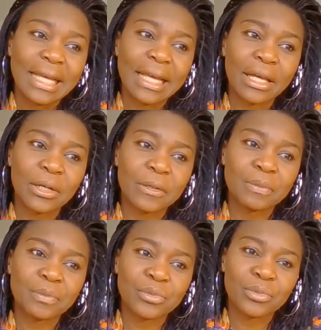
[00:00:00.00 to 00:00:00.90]
Et
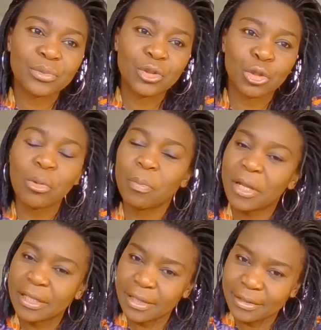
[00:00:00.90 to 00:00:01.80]
euh, je me
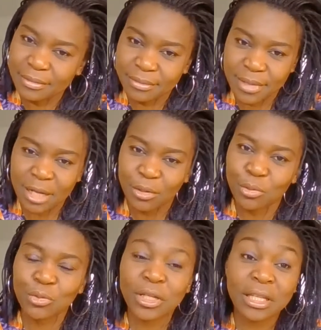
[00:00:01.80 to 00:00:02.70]
plaignais hein,
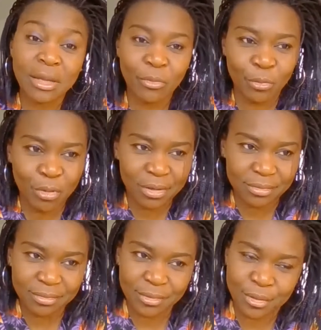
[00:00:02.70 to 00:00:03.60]
une énième
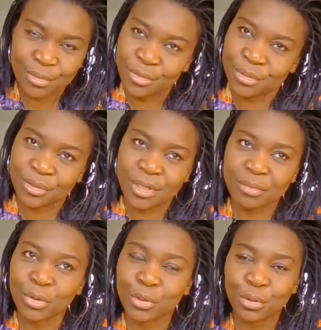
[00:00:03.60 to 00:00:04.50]
fois, comme euh,
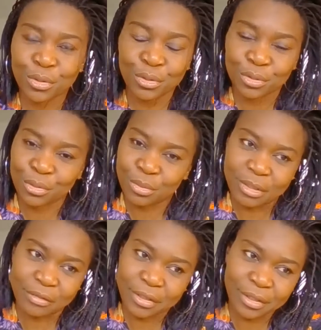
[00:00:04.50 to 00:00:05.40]
d'habitude de
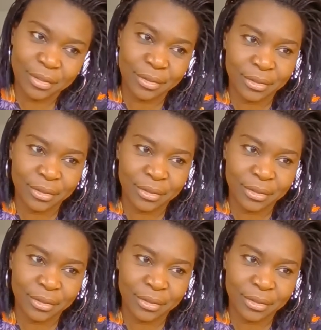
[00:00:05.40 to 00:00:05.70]
ma vie.